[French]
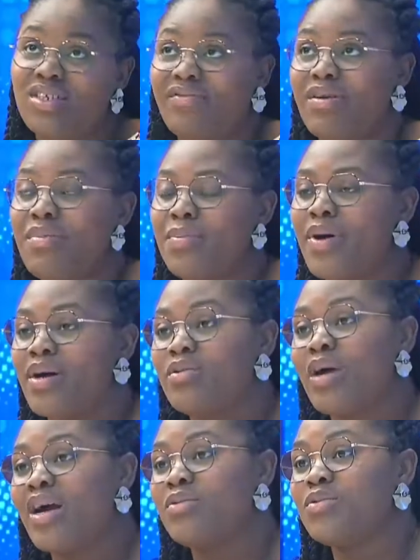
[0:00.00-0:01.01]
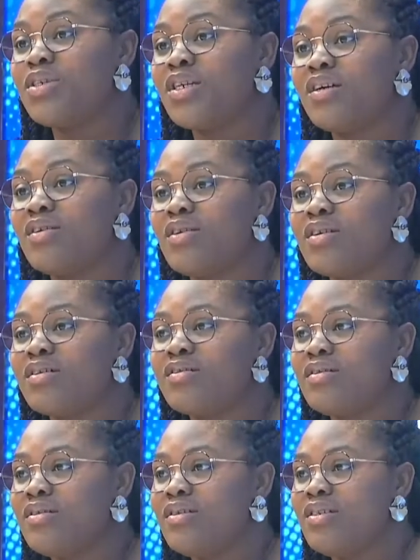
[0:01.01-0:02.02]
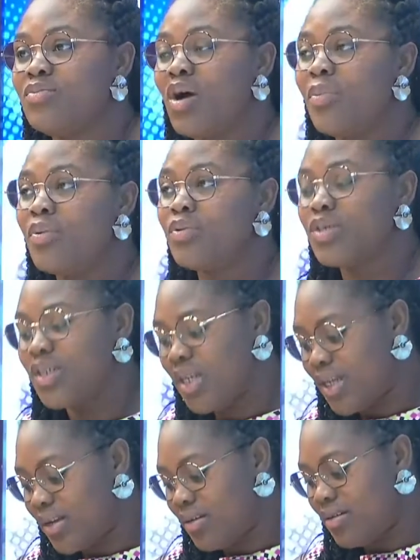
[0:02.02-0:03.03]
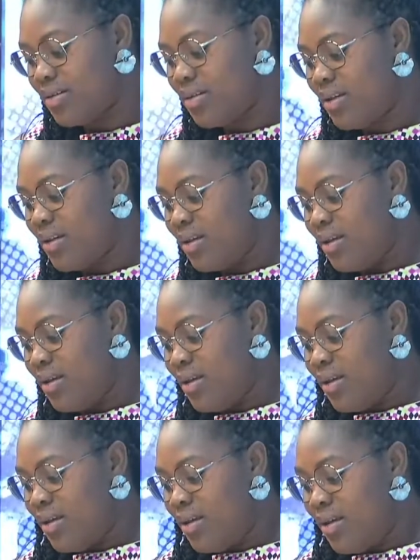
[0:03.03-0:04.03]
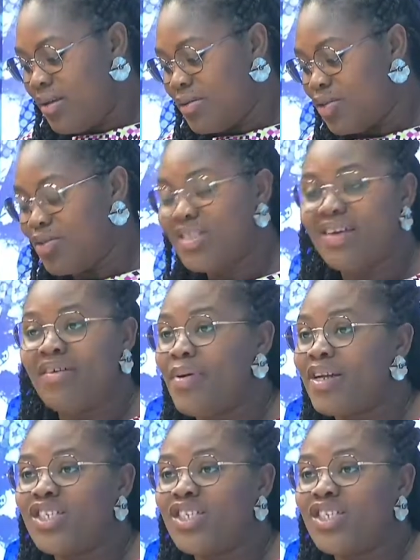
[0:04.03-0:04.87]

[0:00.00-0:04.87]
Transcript: J'avais même pas accouché encore quand ils m'ont approché. Euh. je ne savais pas que